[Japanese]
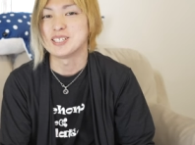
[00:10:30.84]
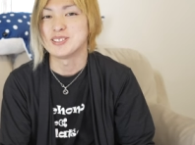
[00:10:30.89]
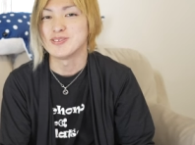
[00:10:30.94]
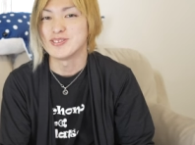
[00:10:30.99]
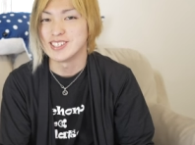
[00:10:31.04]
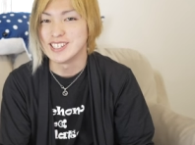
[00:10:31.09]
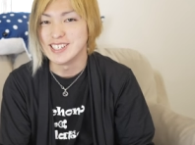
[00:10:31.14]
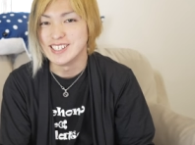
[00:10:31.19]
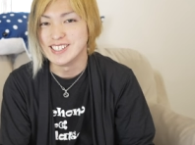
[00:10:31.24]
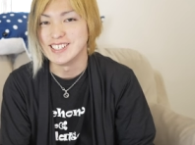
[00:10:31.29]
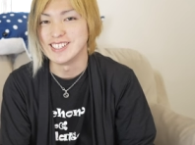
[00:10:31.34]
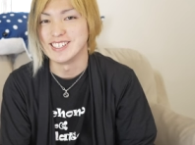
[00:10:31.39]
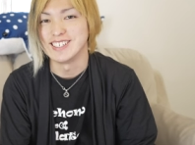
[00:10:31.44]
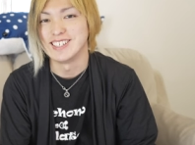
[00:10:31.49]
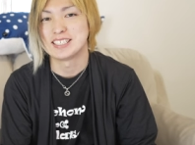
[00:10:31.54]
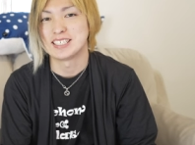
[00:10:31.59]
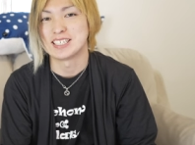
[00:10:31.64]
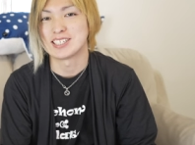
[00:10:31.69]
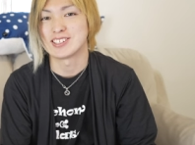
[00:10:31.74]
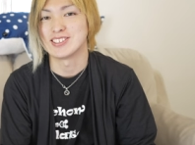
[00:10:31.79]
しぶりに
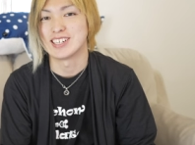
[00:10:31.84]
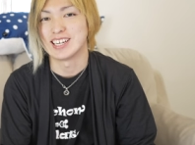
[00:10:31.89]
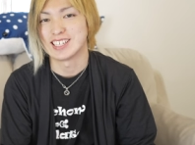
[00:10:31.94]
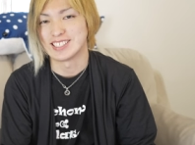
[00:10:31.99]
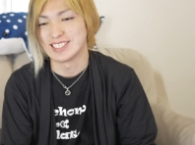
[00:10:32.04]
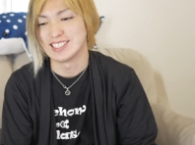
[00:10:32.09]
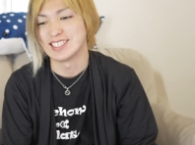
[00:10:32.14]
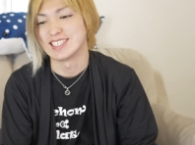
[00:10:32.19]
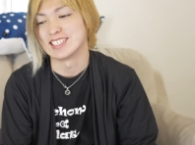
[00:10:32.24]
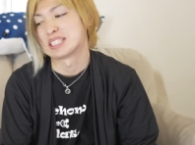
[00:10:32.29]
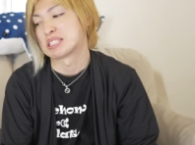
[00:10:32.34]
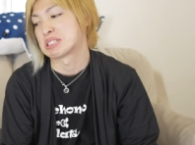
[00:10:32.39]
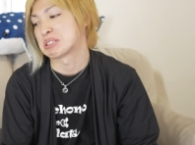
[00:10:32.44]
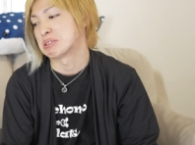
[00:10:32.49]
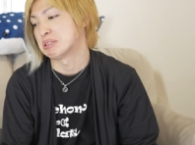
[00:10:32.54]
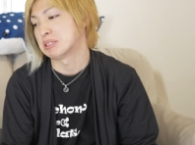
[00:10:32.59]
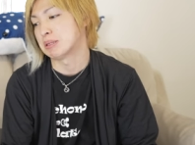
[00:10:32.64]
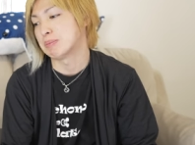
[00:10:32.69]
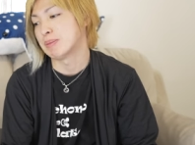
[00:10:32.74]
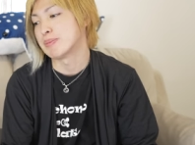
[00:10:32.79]
チーク菓子やって
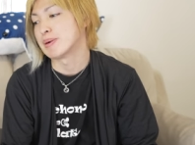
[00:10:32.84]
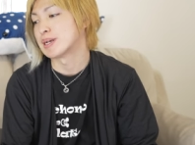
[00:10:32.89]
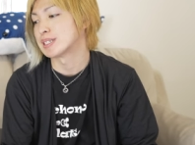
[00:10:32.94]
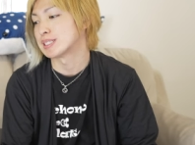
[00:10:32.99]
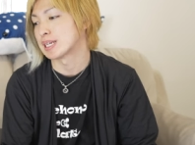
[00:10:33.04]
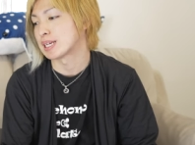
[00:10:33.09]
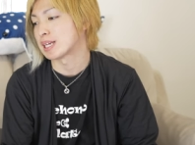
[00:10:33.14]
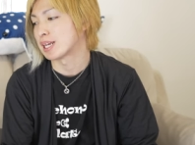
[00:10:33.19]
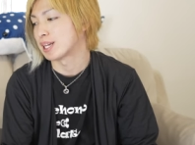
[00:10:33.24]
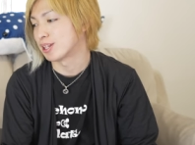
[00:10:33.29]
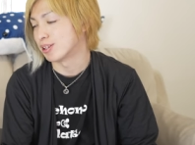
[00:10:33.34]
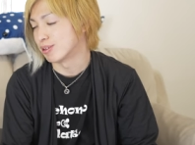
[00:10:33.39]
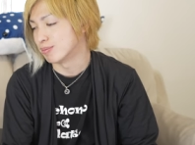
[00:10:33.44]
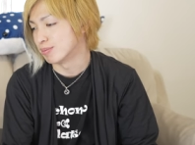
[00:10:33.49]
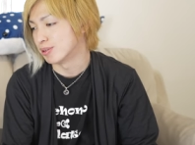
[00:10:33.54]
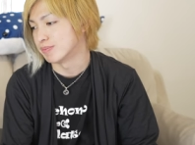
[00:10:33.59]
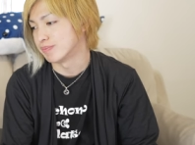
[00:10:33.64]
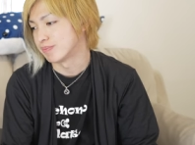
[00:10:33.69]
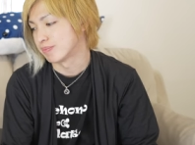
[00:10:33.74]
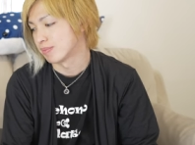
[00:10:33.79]
みましたけれど
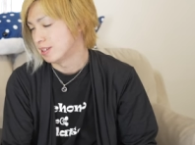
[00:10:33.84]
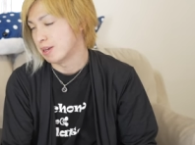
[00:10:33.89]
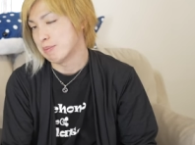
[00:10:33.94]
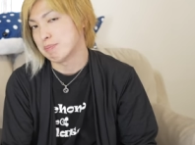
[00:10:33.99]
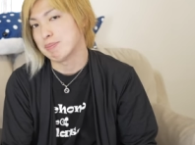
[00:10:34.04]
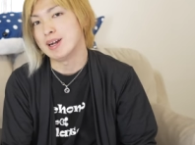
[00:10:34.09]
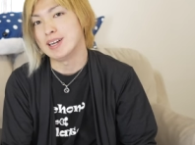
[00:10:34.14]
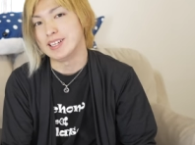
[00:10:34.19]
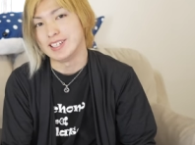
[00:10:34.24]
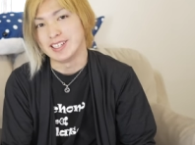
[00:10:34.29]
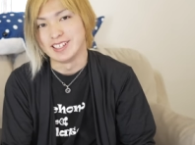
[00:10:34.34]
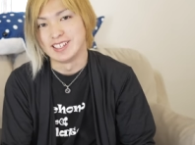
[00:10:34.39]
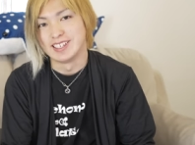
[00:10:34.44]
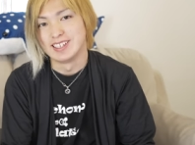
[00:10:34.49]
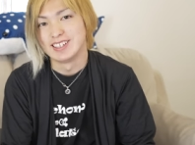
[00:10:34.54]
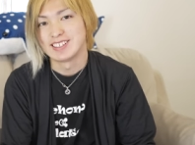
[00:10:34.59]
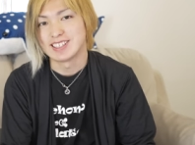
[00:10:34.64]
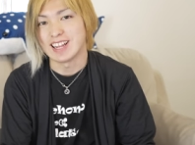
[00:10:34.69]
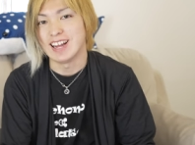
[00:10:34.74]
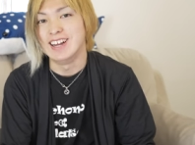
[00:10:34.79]
も、やっぱり
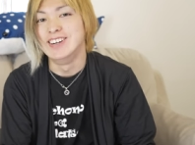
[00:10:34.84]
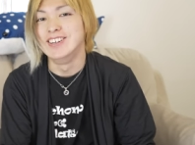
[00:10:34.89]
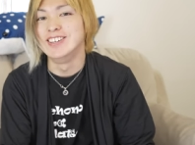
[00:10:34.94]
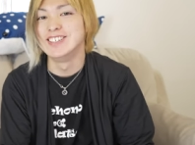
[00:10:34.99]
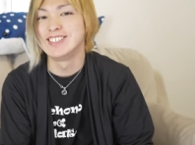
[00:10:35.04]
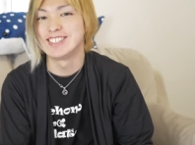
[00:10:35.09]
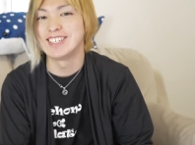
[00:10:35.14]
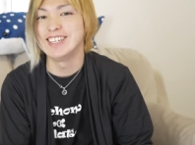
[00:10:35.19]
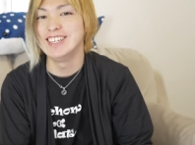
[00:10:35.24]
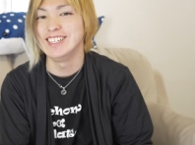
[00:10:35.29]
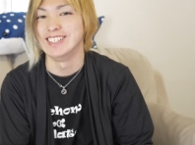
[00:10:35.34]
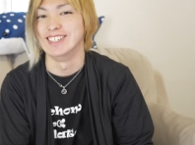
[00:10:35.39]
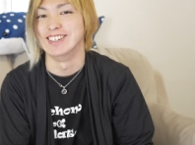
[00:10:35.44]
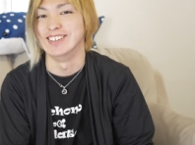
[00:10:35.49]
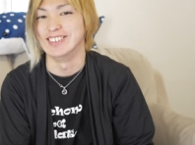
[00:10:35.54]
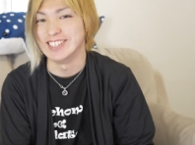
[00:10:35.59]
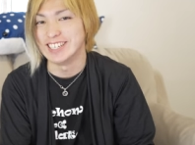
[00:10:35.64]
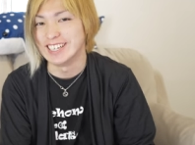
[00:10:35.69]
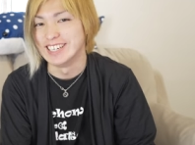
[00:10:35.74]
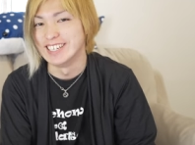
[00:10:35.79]
楽しいよ
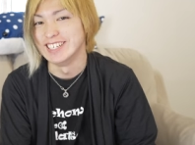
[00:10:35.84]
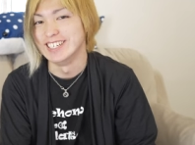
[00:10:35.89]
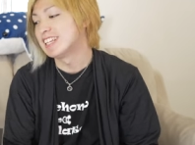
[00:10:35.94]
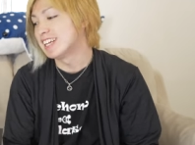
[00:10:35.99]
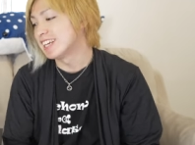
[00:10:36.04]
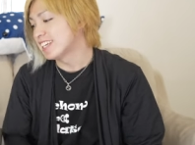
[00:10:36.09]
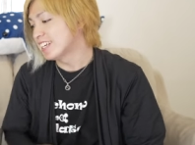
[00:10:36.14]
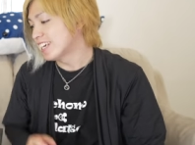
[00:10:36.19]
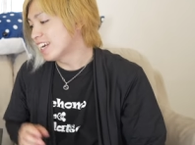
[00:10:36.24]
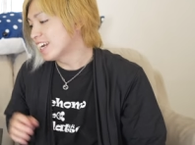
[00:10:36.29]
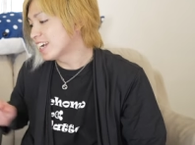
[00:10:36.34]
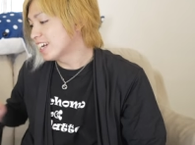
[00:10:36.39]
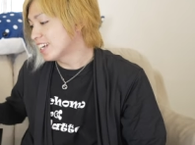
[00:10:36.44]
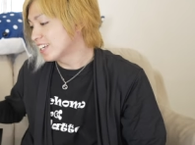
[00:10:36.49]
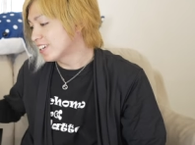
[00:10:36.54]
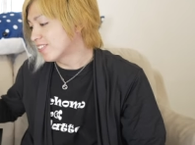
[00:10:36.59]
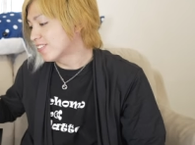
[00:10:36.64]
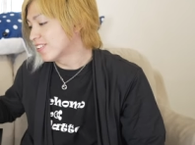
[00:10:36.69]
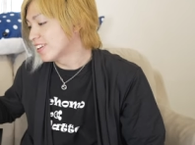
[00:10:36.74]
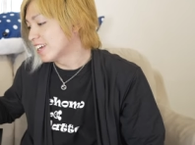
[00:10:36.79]
ね。出来上が
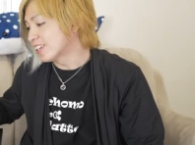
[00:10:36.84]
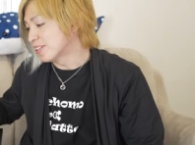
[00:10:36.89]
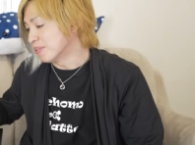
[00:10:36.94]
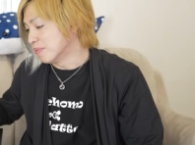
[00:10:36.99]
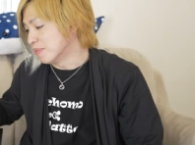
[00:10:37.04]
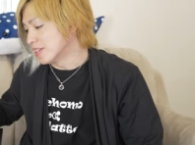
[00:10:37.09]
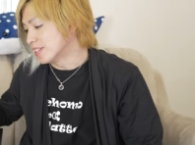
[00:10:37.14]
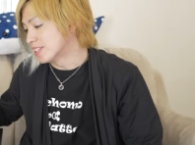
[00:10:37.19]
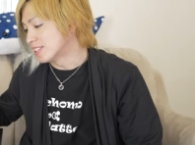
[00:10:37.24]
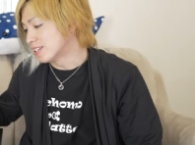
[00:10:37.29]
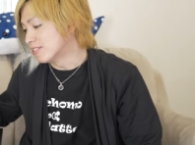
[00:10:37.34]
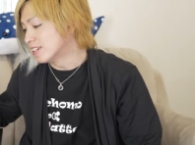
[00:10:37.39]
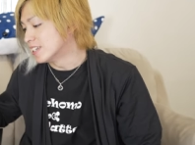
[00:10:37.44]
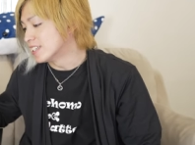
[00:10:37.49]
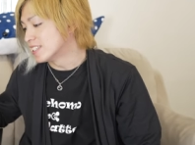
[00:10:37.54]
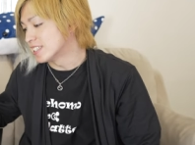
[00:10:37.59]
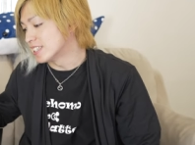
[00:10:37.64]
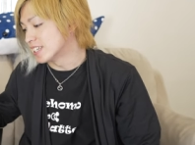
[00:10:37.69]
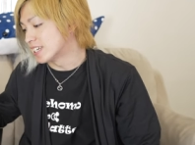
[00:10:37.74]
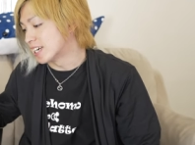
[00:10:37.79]
りこれだとめっちゃ
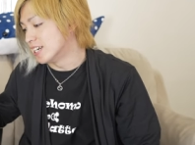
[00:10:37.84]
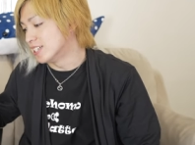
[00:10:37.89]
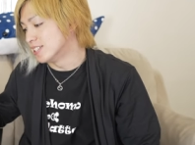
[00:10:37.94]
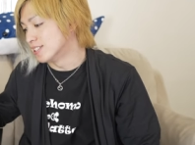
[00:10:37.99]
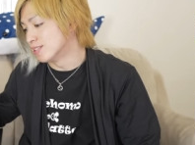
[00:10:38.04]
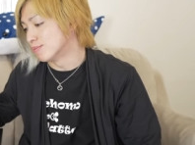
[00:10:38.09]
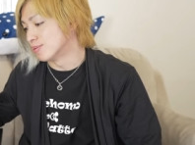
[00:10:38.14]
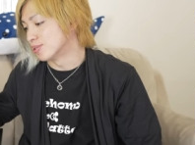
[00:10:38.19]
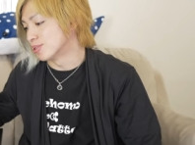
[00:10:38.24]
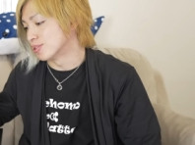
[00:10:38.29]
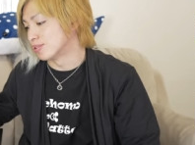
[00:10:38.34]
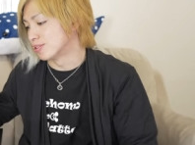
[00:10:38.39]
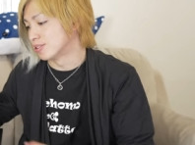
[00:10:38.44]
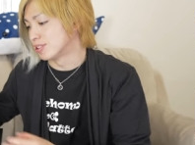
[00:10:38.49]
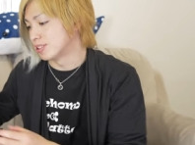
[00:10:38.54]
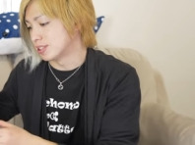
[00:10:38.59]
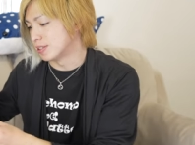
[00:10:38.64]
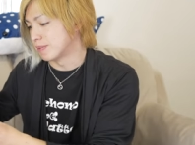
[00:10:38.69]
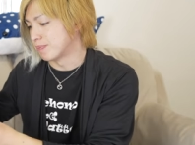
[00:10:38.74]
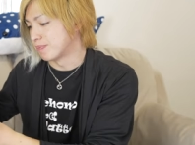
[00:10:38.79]
嬉しい感じもする
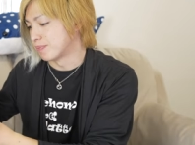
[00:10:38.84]
し、